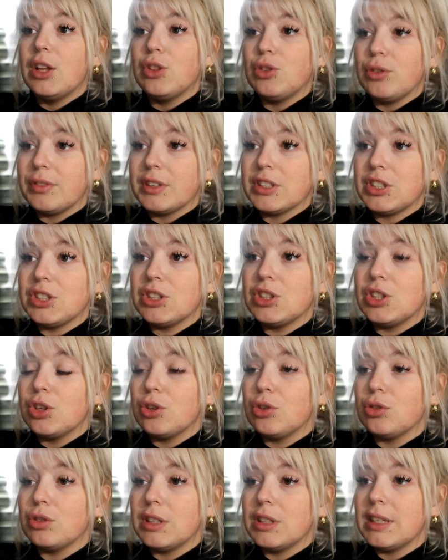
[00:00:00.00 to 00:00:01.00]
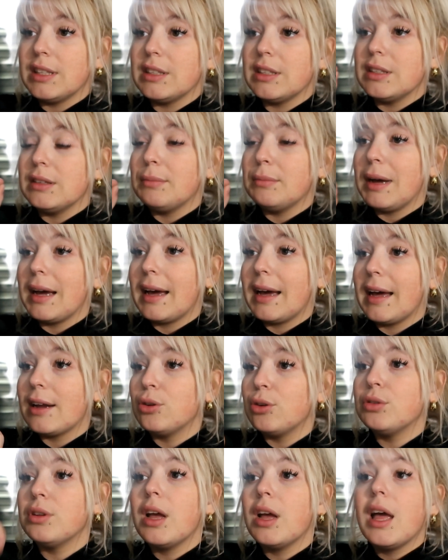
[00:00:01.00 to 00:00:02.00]
To właśnie tylko ten
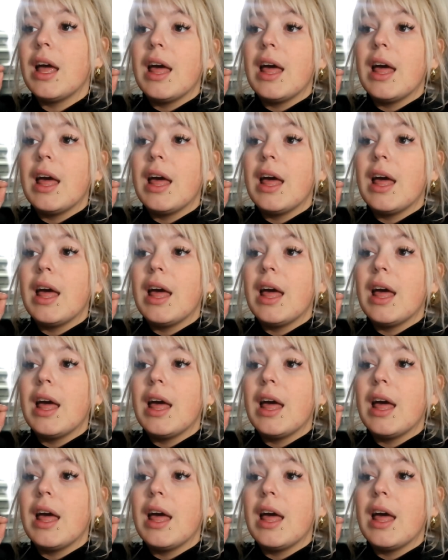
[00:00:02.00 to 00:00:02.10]
makaron.